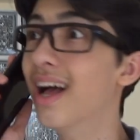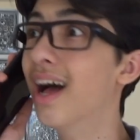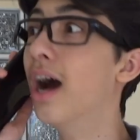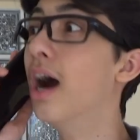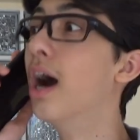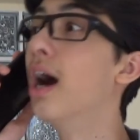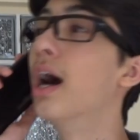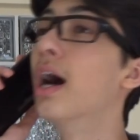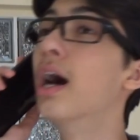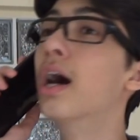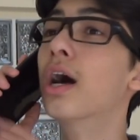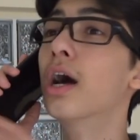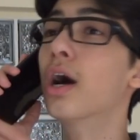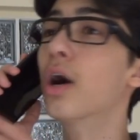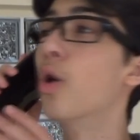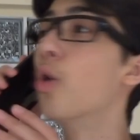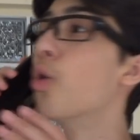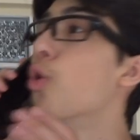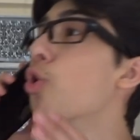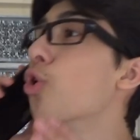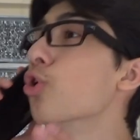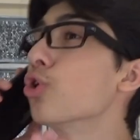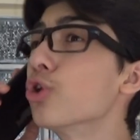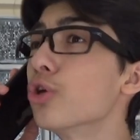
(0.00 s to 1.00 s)
Ha
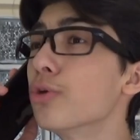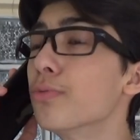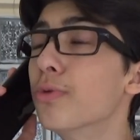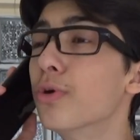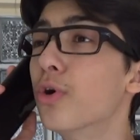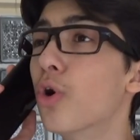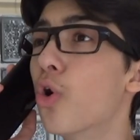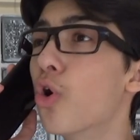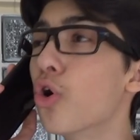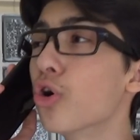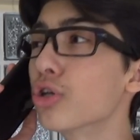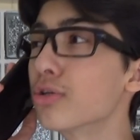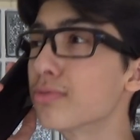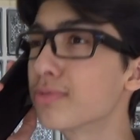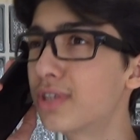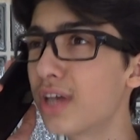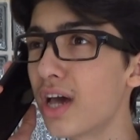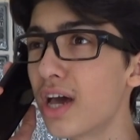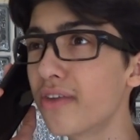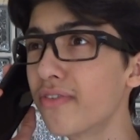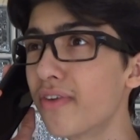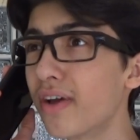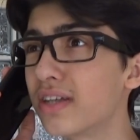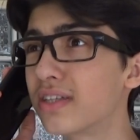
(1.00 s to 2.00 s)
oğlum, oğlum
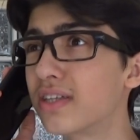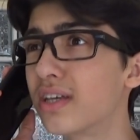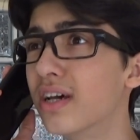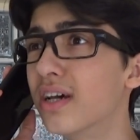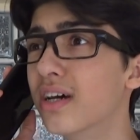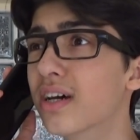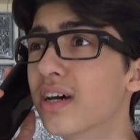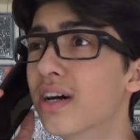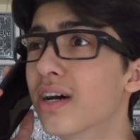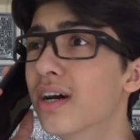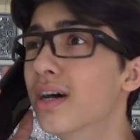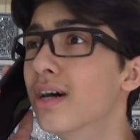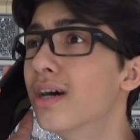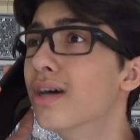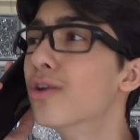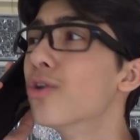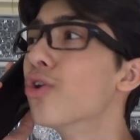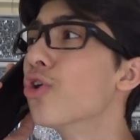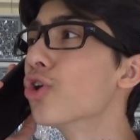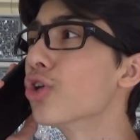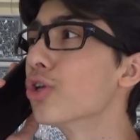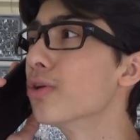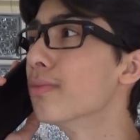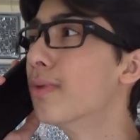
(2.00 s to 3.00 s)
Servet.
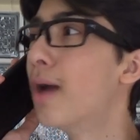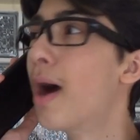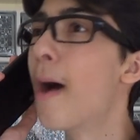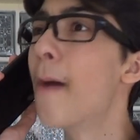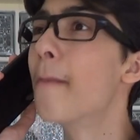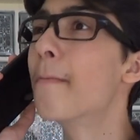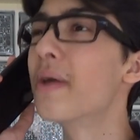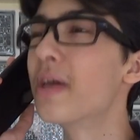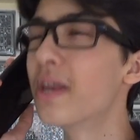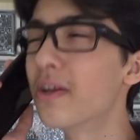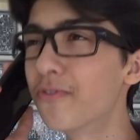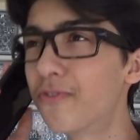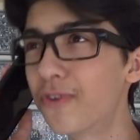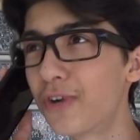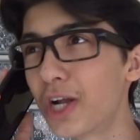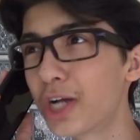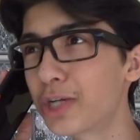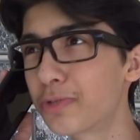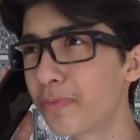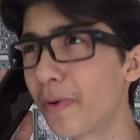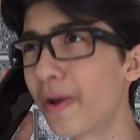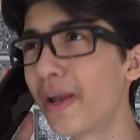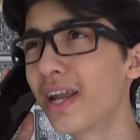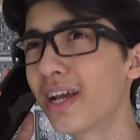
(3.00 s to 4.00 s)
Oğlum benim
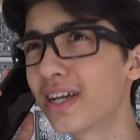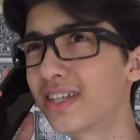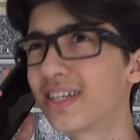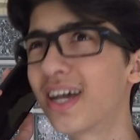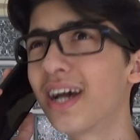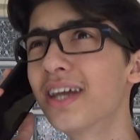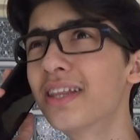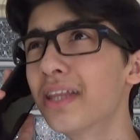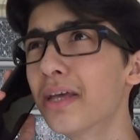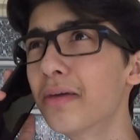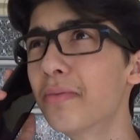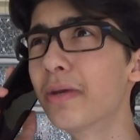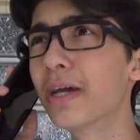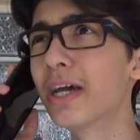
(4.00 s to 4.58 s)
flash bellek sende